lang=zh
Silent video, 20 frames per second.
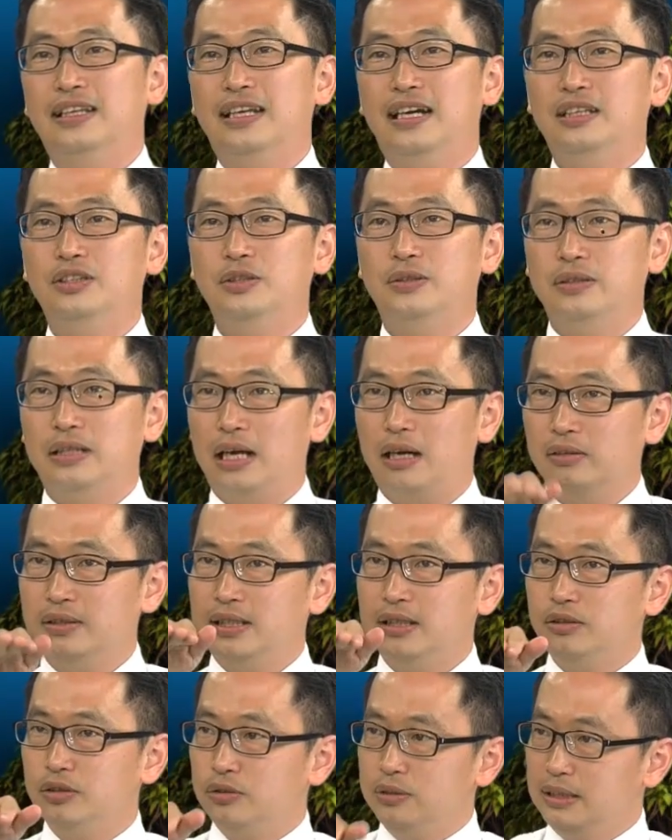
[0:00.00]
就好
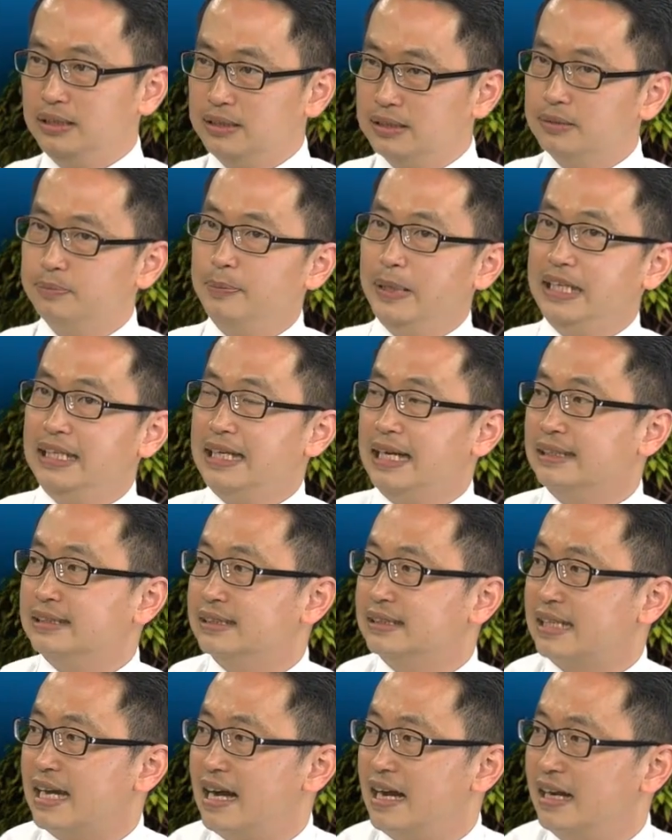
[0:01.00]
像就一直被压着
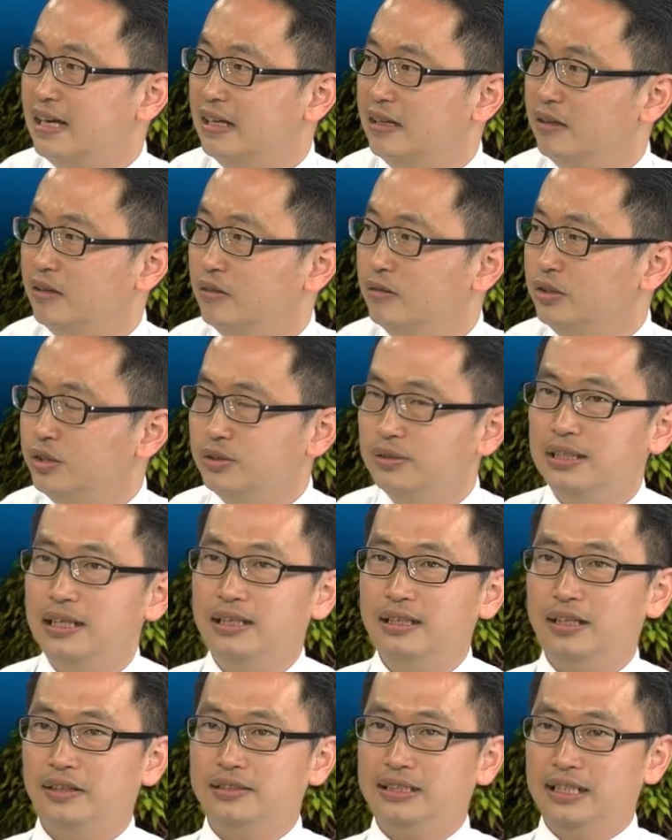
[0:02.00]
打，我就让那
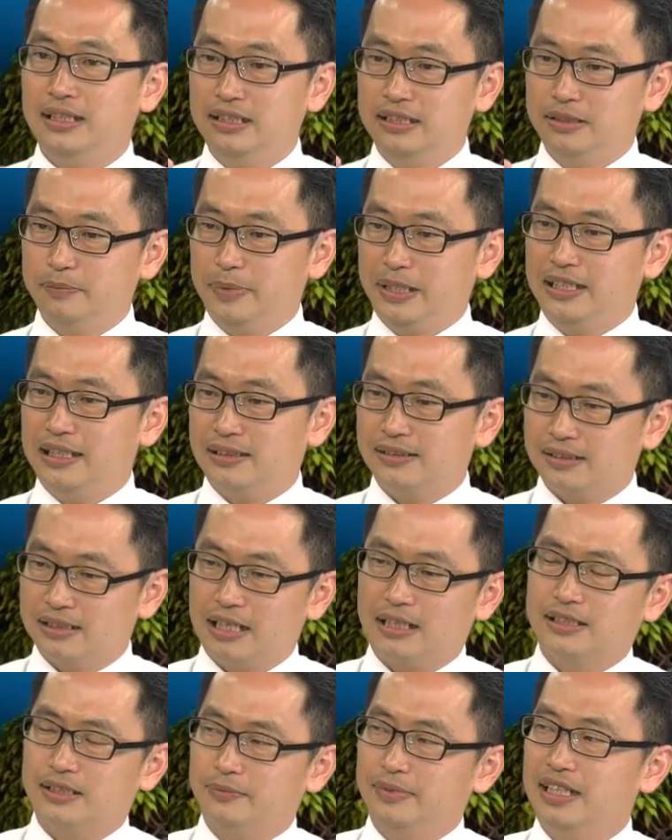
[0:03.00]
一条线一直被压着
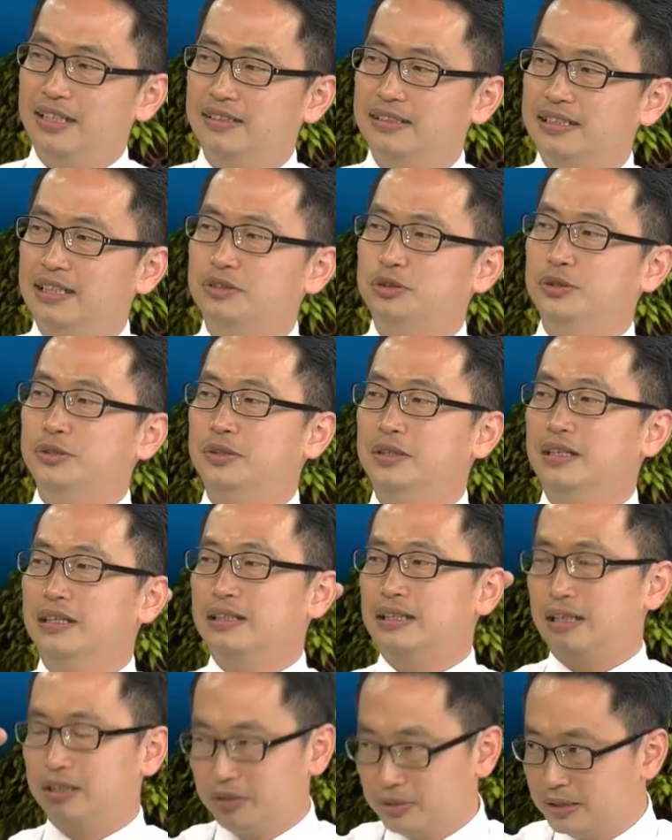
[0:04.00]
打，怎么样上去，
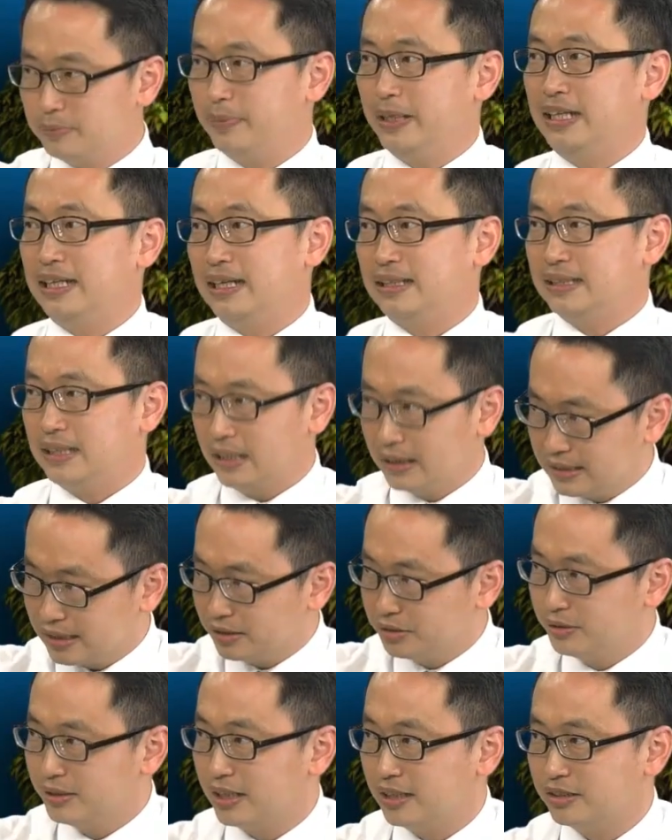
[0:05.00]
它就是被压下来，
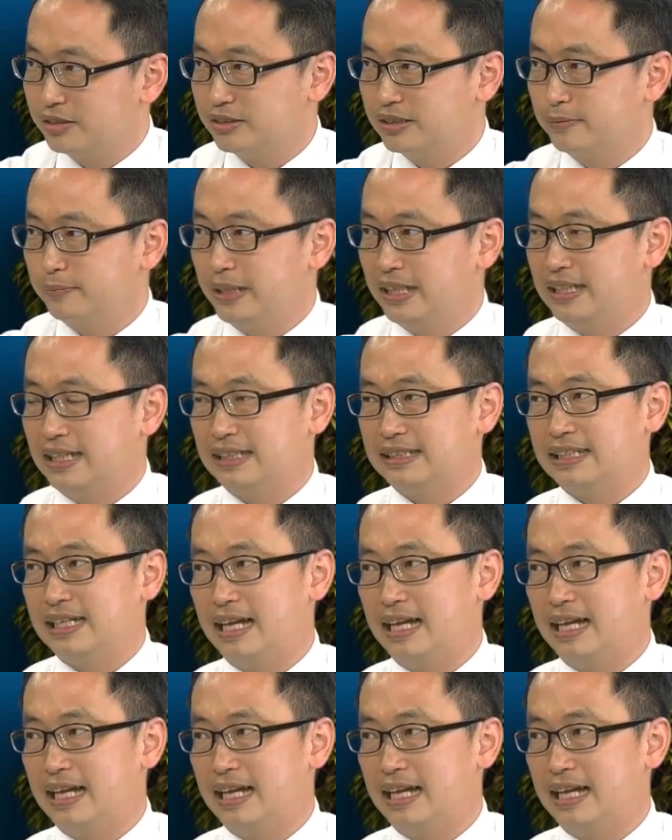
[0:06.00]
上去它就是被压下来。